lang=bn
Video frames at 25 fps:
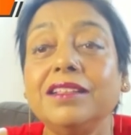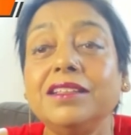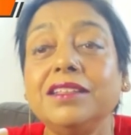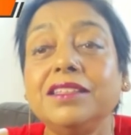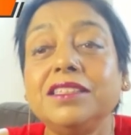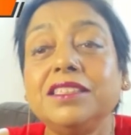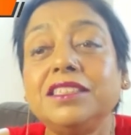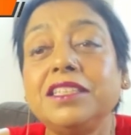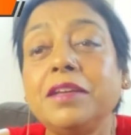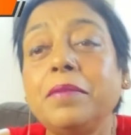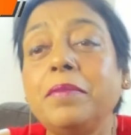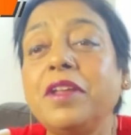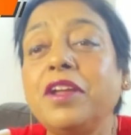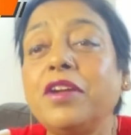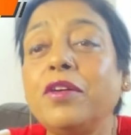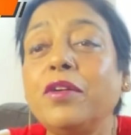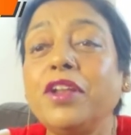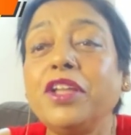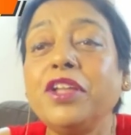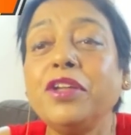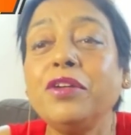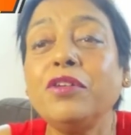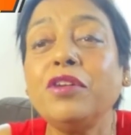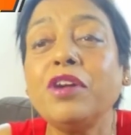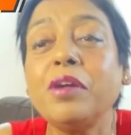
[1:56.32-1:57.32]
যেমনি
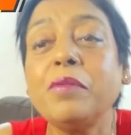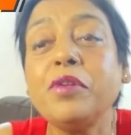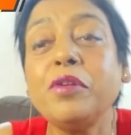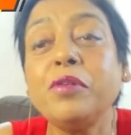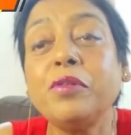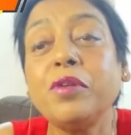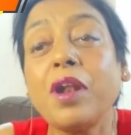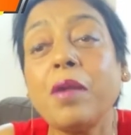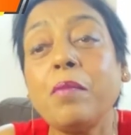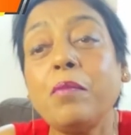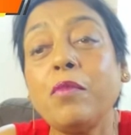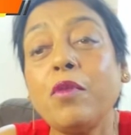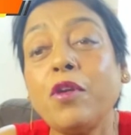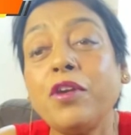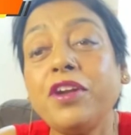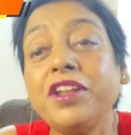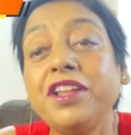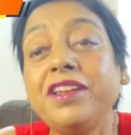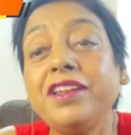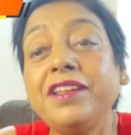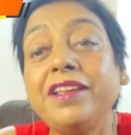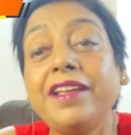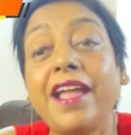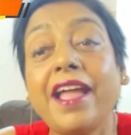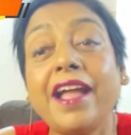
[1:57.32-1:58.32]
করেই হোক আমি ওনার বডি
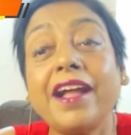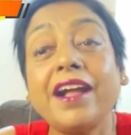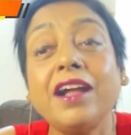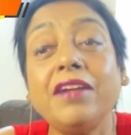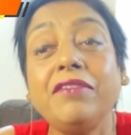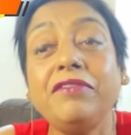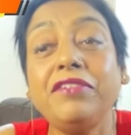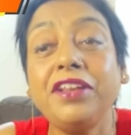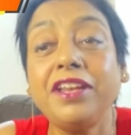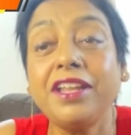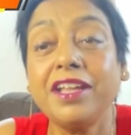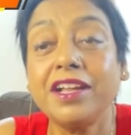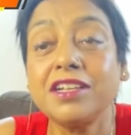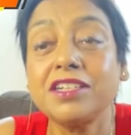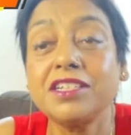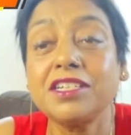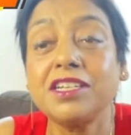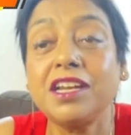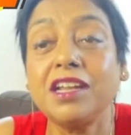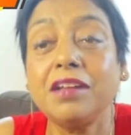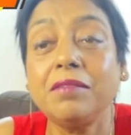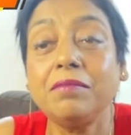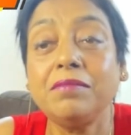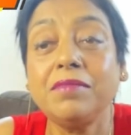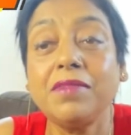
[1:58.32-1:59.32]
নিয়ে একা ফিরে
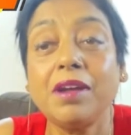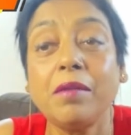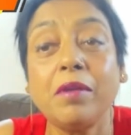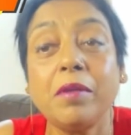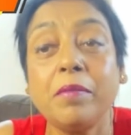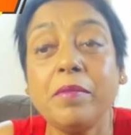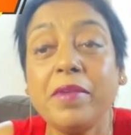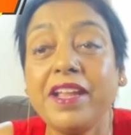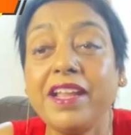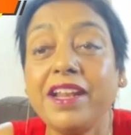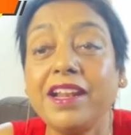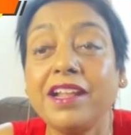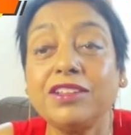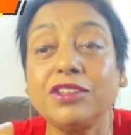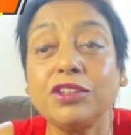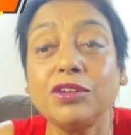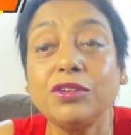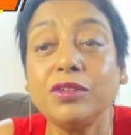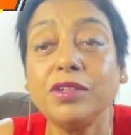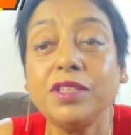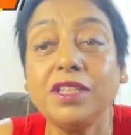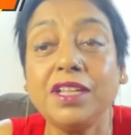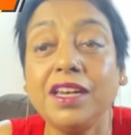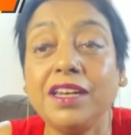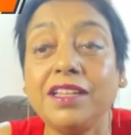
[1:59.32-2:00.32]
আসলাম আমার মেয়েরা
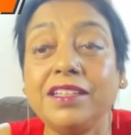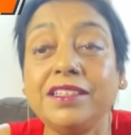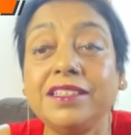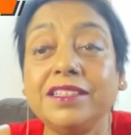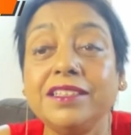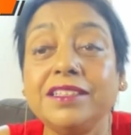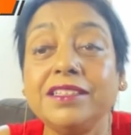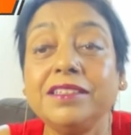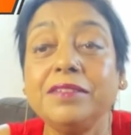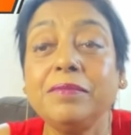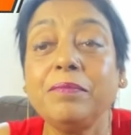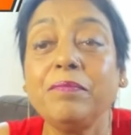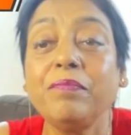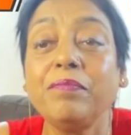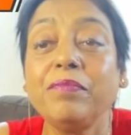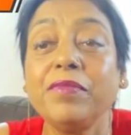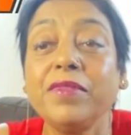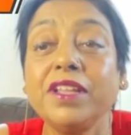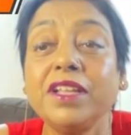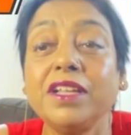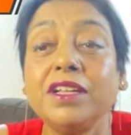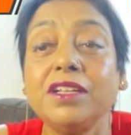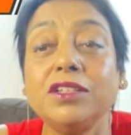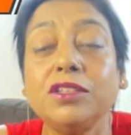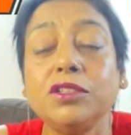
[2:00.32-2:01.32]
তখন দিল্লিতে
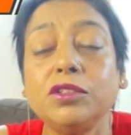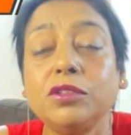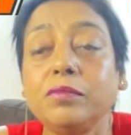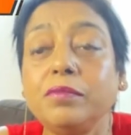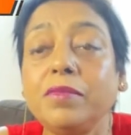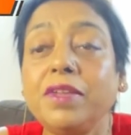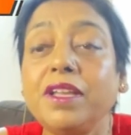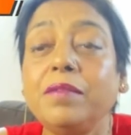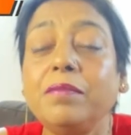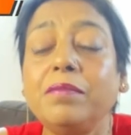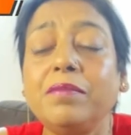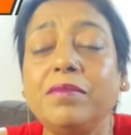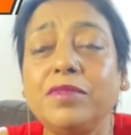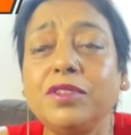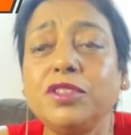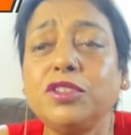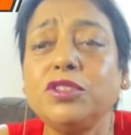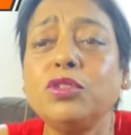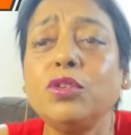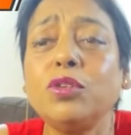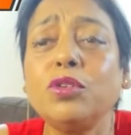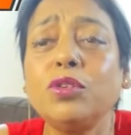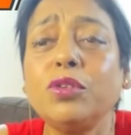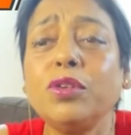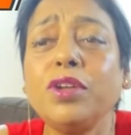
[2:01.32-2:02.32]

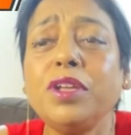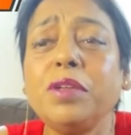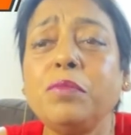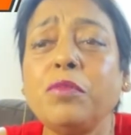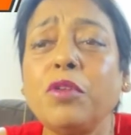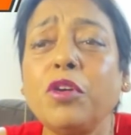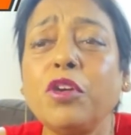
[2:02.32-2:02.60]
ছোটই বড়